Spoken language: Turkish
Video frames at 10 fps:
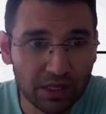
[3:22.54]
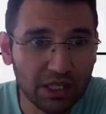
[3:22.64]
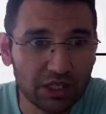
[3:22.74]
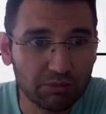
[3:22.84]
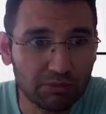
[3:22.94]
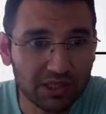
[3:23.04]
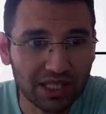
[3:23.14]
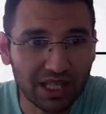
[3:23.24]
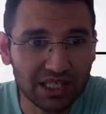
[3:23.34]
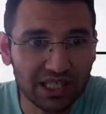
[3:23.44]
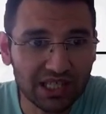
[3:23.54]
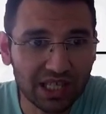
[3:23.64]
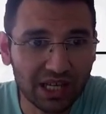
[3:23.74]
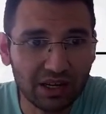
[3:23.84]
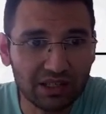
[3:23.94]
Şimdi mesela x kare
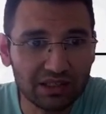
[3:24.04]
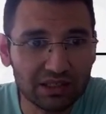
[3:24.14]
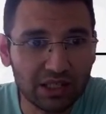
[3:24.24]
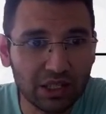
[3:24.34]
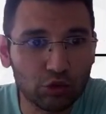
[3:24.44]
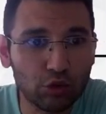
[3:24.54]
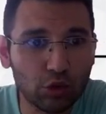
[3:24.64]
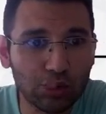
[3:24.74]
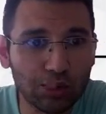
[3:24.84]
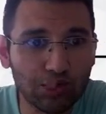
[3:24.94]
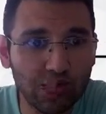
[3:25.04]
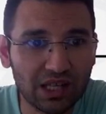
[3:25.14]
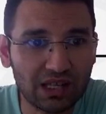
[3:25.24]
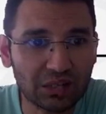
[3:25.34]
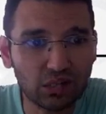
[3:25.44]
artı 4x
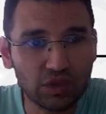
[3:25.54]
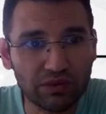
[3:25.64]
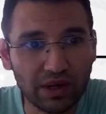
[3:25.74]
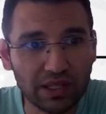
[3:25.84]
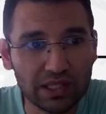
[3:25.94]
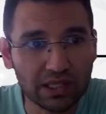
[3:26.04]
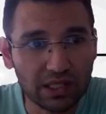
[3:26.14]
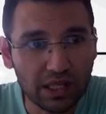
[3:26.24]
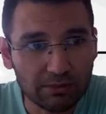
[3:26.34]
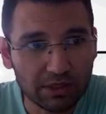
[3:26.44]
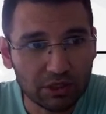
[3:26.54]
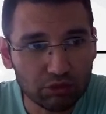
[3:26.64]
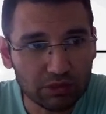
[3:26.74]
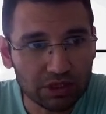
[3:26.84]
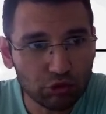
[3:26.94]
artı 3 ifadesi. Bak
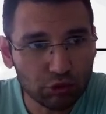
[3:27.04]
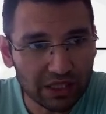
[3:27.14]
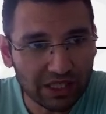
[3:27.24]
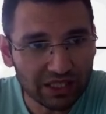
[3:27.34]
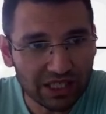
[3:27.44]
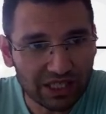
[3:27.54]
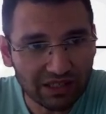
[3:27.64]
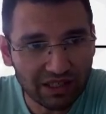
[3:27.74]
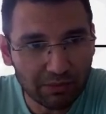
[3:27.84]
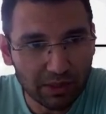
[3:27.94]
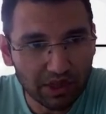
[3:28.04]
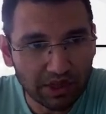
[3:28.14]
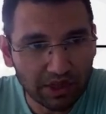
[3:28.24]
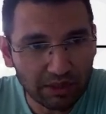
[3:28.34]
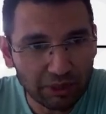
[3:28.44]
şimdi şu ilk iki terimi
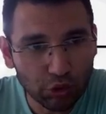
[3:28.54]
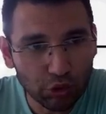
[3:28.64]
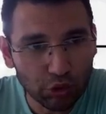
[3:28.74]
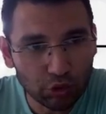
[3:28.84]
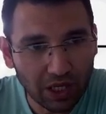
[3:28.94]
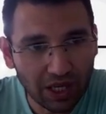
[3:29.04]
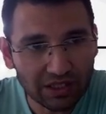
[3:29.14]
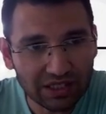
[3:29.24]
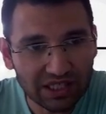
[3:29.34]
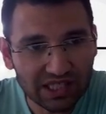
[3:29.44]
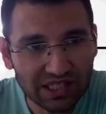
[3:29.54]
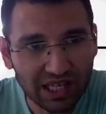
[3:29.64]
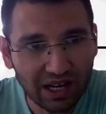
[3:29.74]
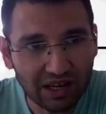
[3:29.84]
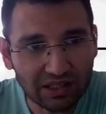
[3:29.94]
Gördüğün an x kare
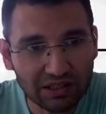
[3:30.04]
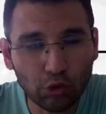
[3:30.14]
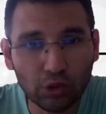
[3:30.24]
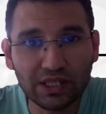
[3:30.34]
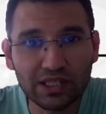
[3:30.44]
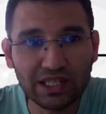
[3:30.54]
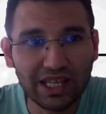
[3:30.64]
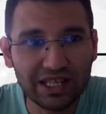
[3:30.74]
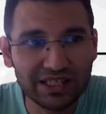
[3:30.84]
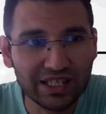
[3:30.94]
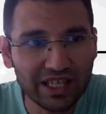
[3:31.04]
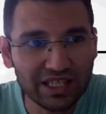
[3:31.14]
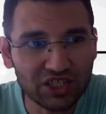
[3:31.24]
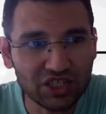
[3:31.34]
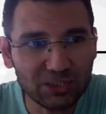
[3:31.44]
artı 4x. Neyin
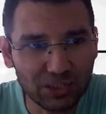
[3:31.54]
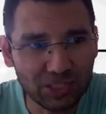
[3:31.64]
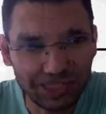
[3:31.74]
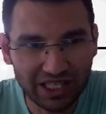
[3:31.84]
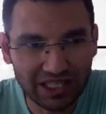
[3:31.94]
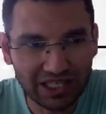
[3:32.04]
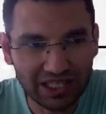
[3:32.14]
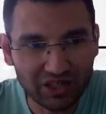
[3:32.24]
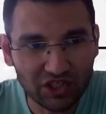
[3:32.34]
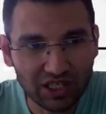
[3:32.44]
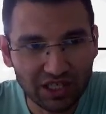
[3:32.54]
açılımından gelir sence?